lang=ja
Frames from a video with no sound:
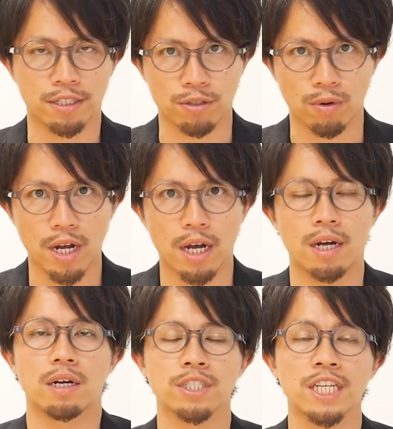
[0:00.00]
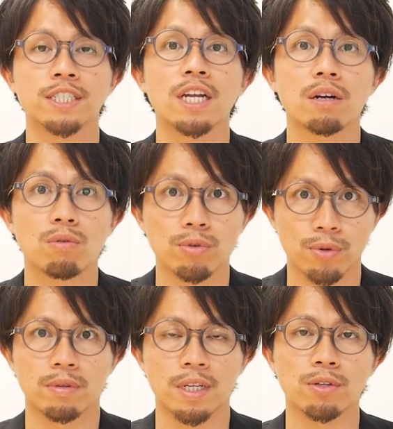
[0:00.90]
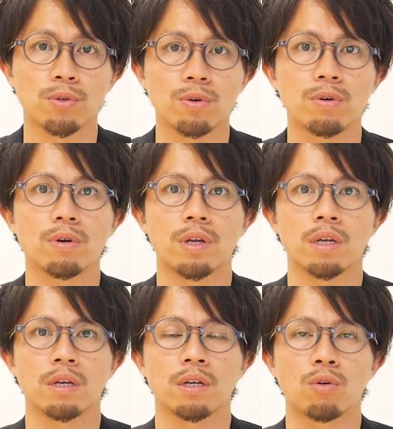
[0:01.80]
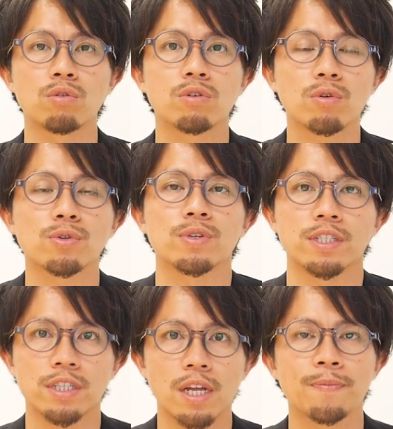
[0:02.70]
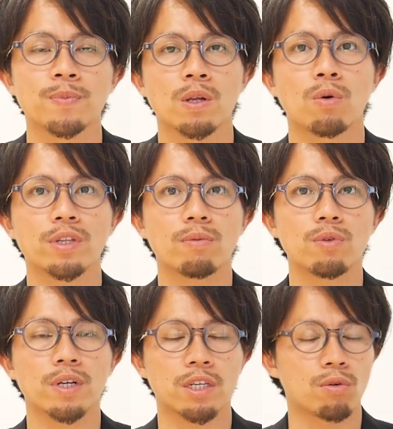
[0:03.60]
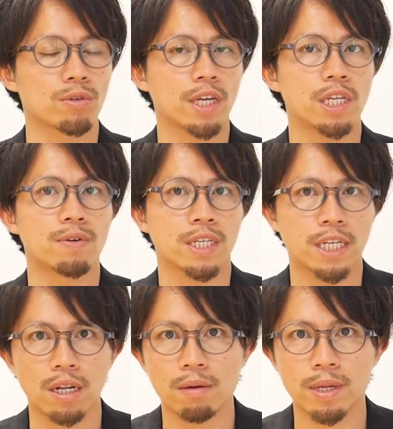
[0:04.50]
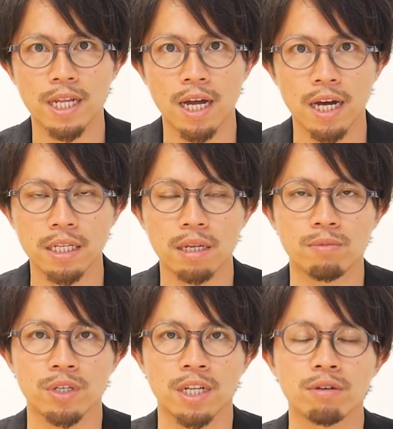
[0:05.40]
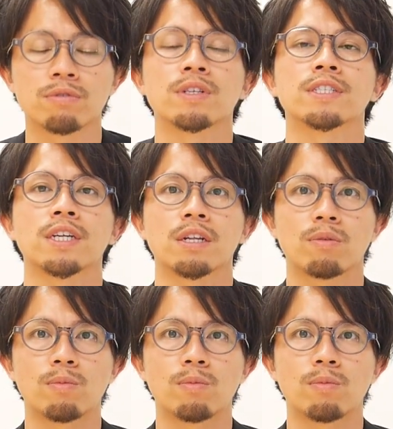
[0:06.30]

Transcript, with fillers: すとかチェスターコートなどの、えー、ロングコートですね、こういったものは基本的にはきれいめなアイテムになるんですけれど